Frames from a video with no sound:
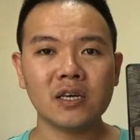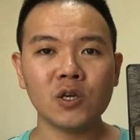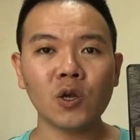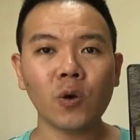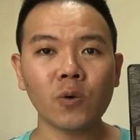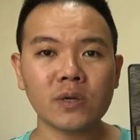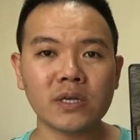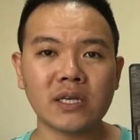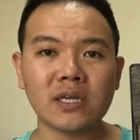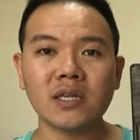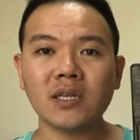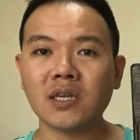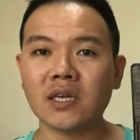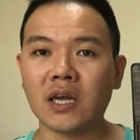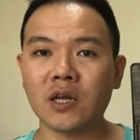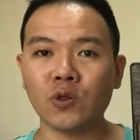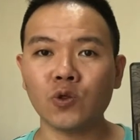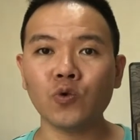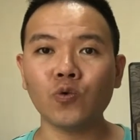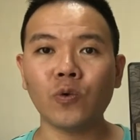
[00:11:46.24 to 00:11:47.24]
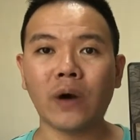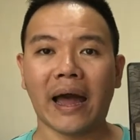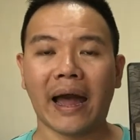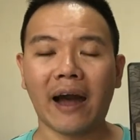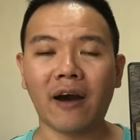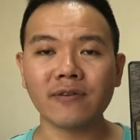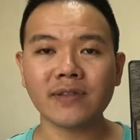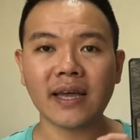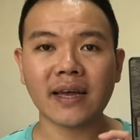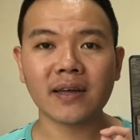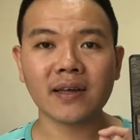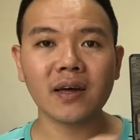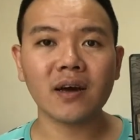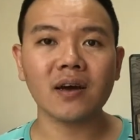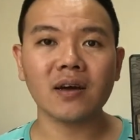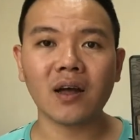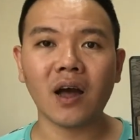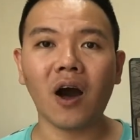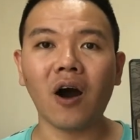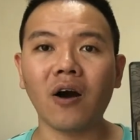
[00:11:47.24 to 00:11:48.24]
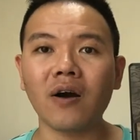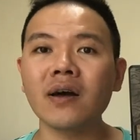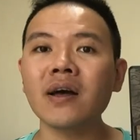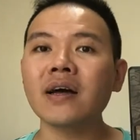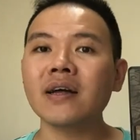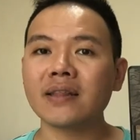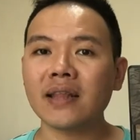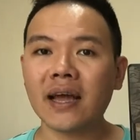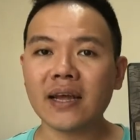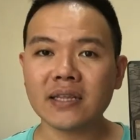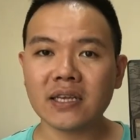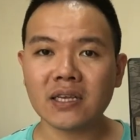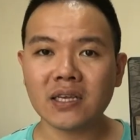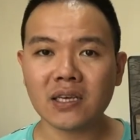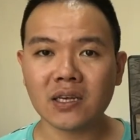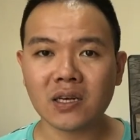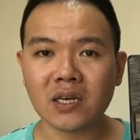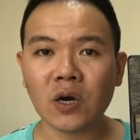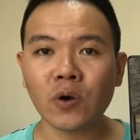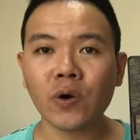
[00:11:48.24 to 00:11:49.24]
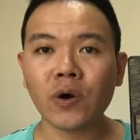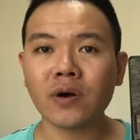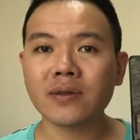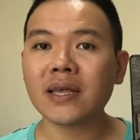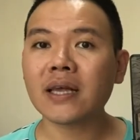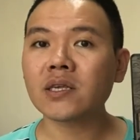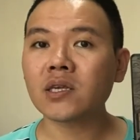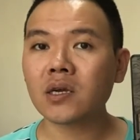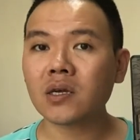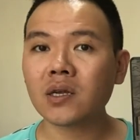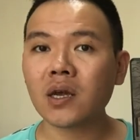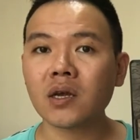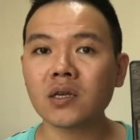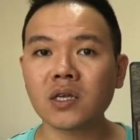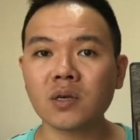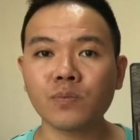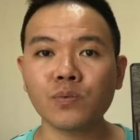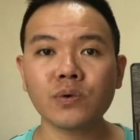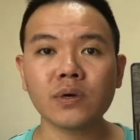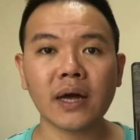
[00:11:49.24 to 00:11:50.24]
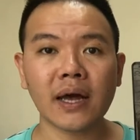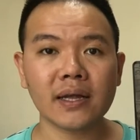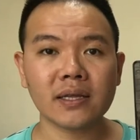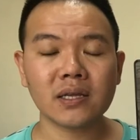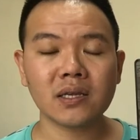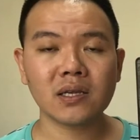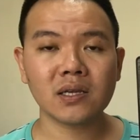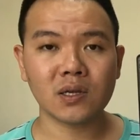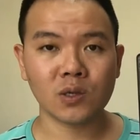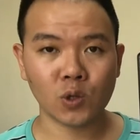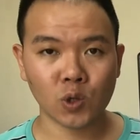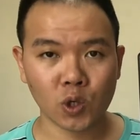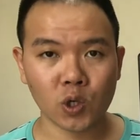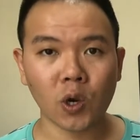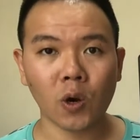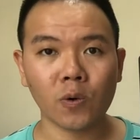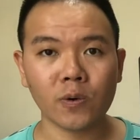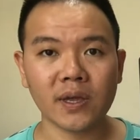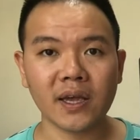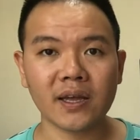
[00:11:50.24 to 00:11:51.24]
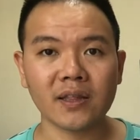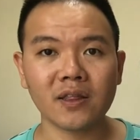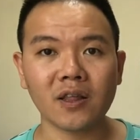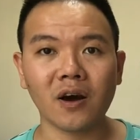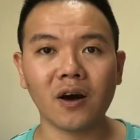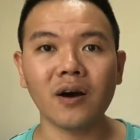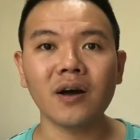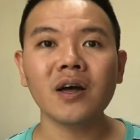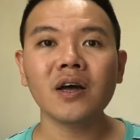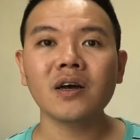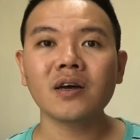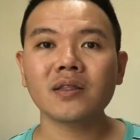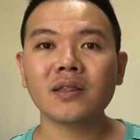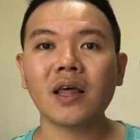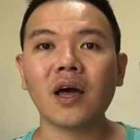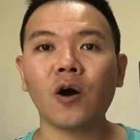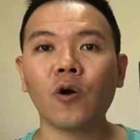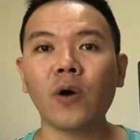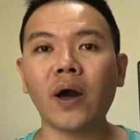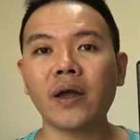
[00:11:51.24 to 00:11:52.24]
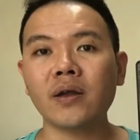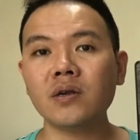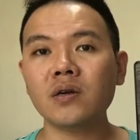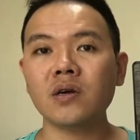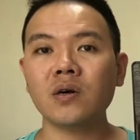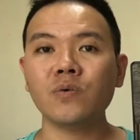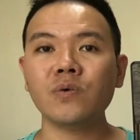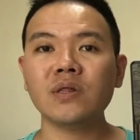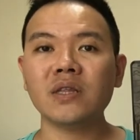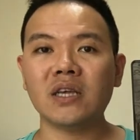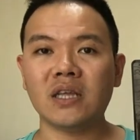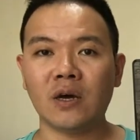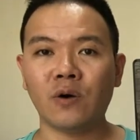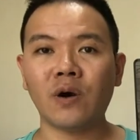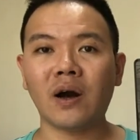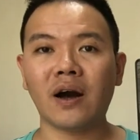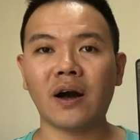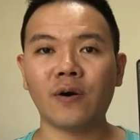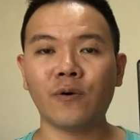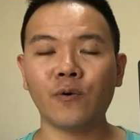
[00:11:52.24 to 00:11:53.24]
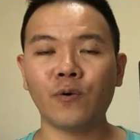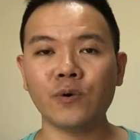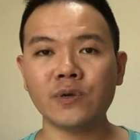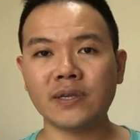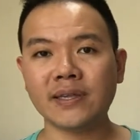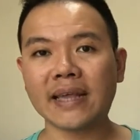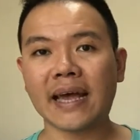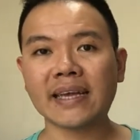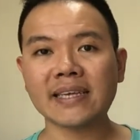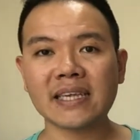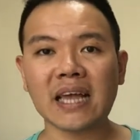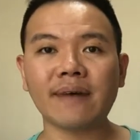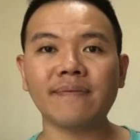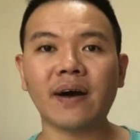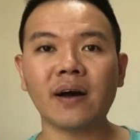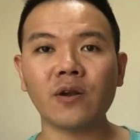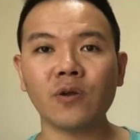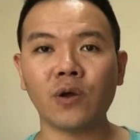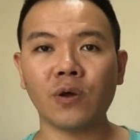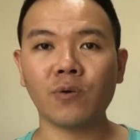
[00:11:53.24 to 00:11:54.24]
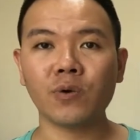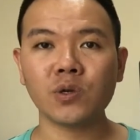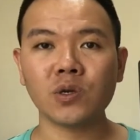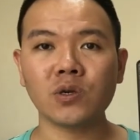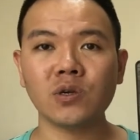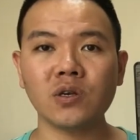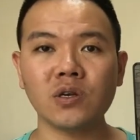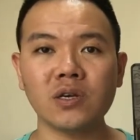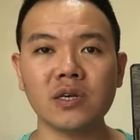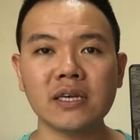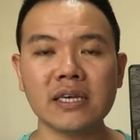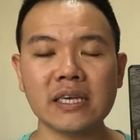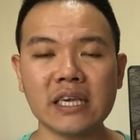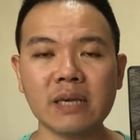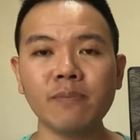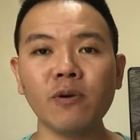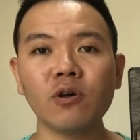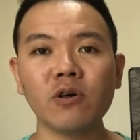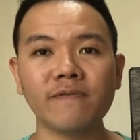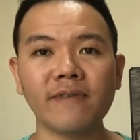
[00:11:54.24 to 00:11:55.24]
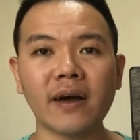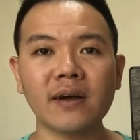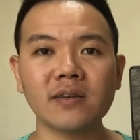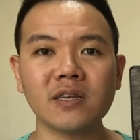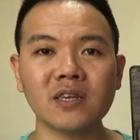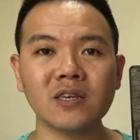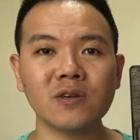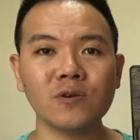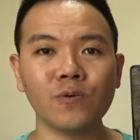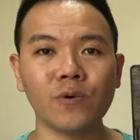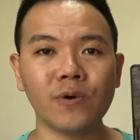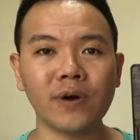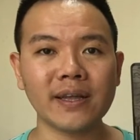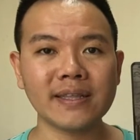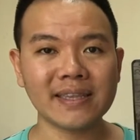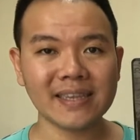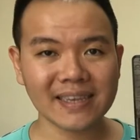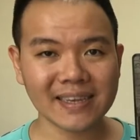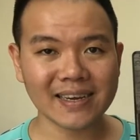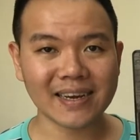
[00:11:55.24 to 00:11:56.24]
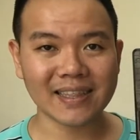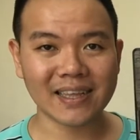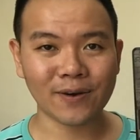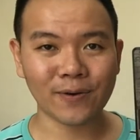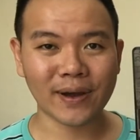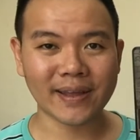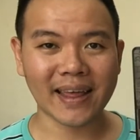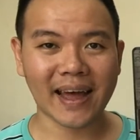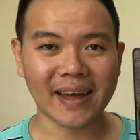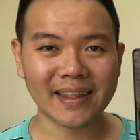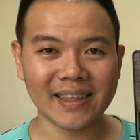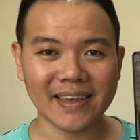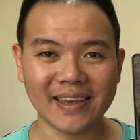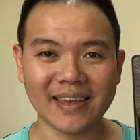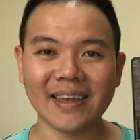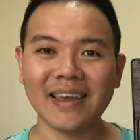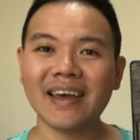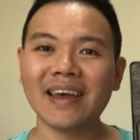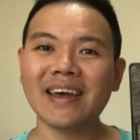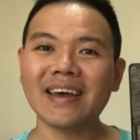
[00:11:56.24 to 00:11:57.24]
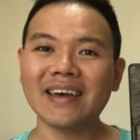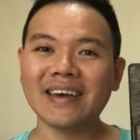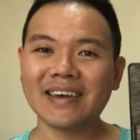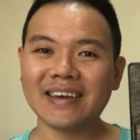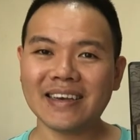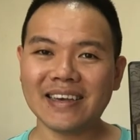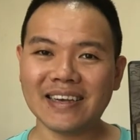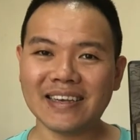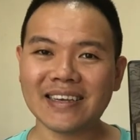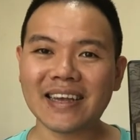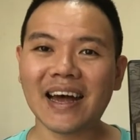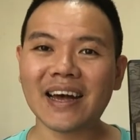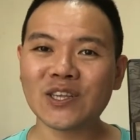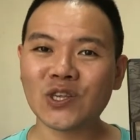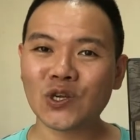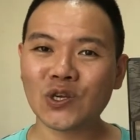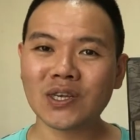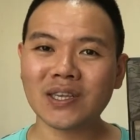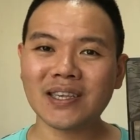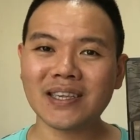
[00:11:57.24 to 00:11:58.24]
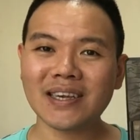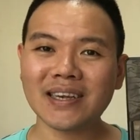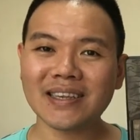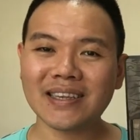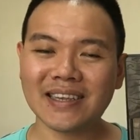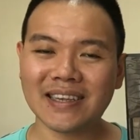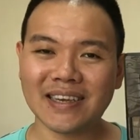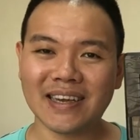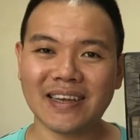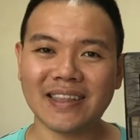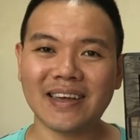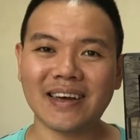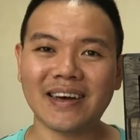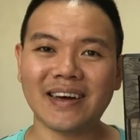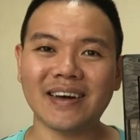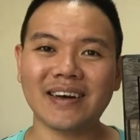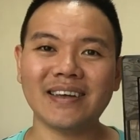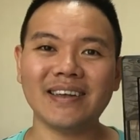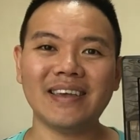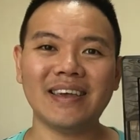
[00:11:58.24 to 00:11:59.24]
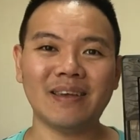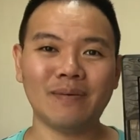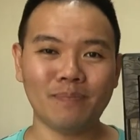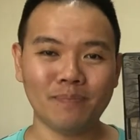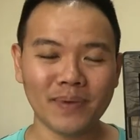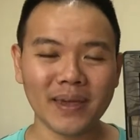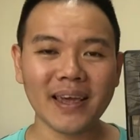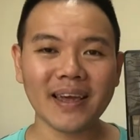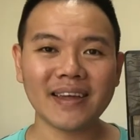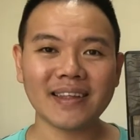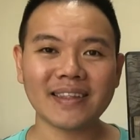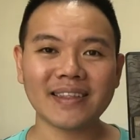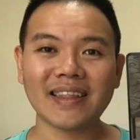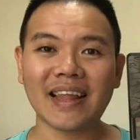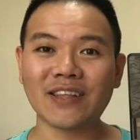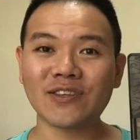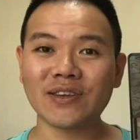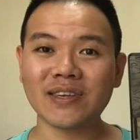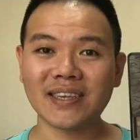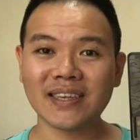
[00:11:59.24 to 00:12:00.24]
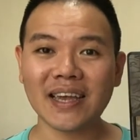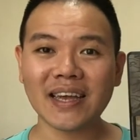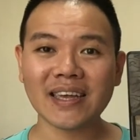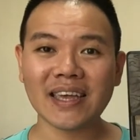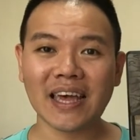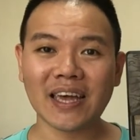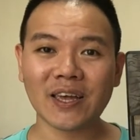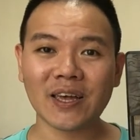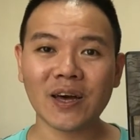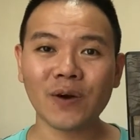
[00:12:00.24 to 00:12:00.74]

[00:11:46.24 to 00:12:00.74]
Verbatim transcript: 用心程度还要再更高。那提醒各位，哦，在车上是不可以进行抽烟的。那欢迎任何问题的话，或者在下方留言，或是 email 的方式，我会尽可能回答你。以上就是这节的影片，那就献给